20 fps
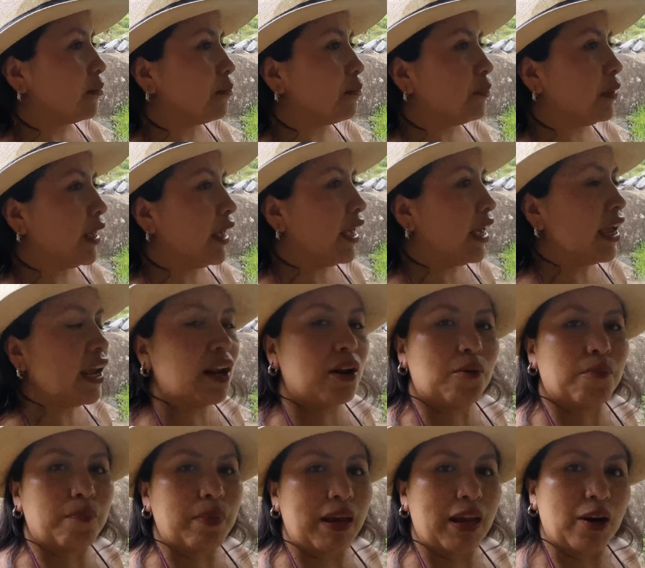Pero,
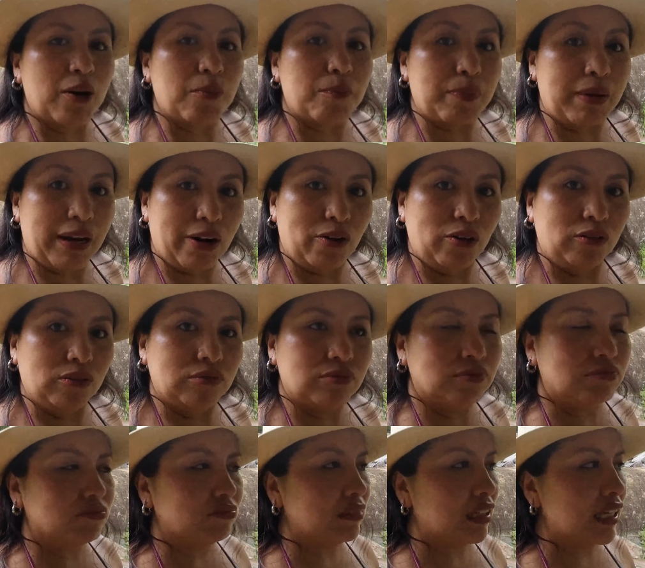pero, pero,
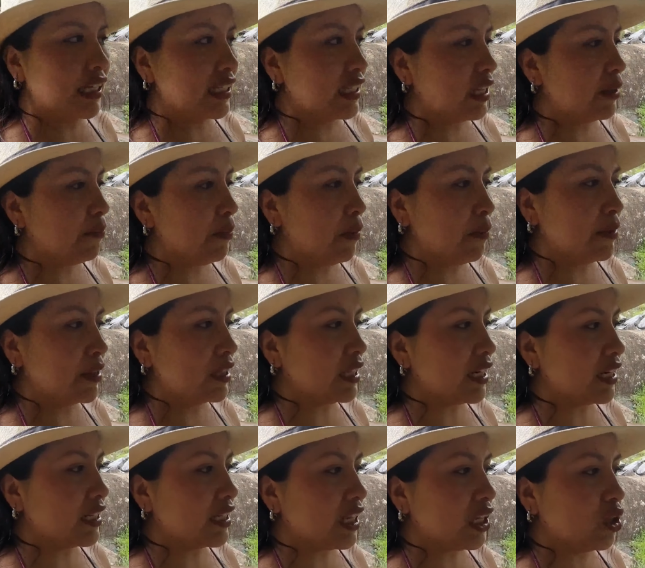este, para
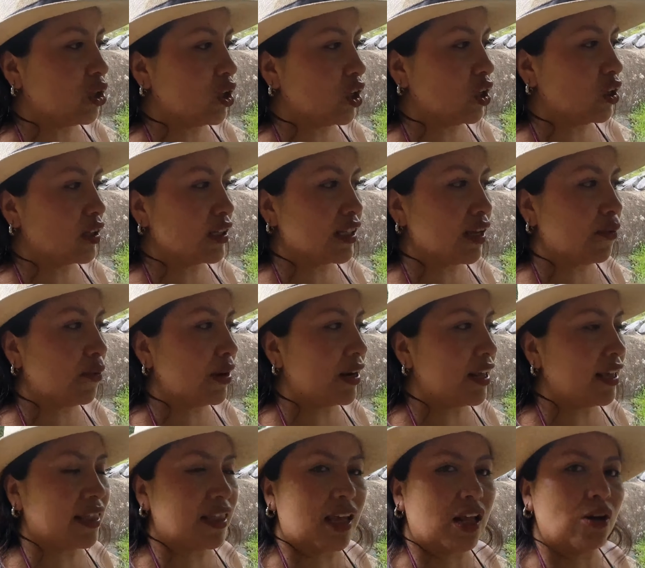meterse no creo que sea buena
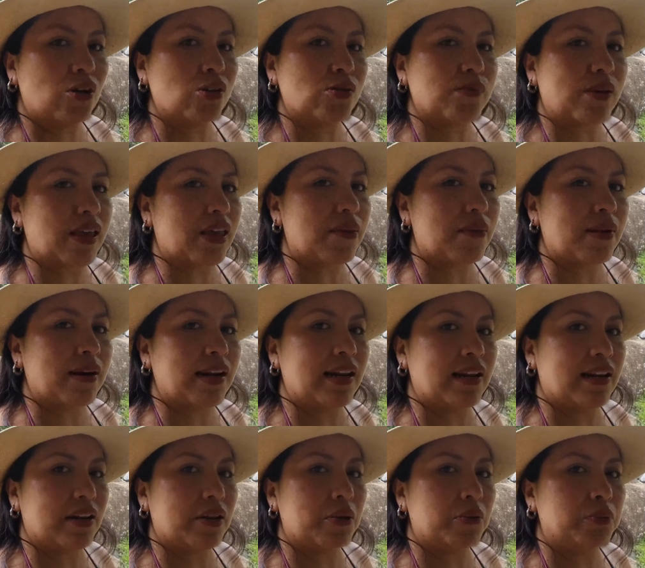idea, nos va a llevar el
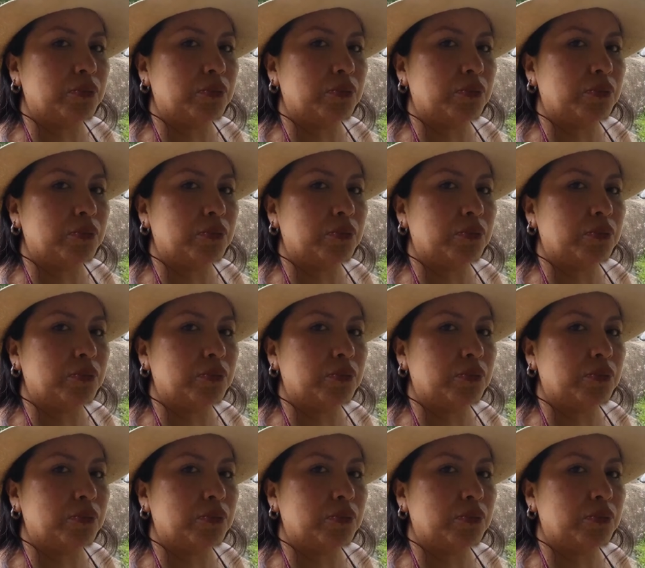río.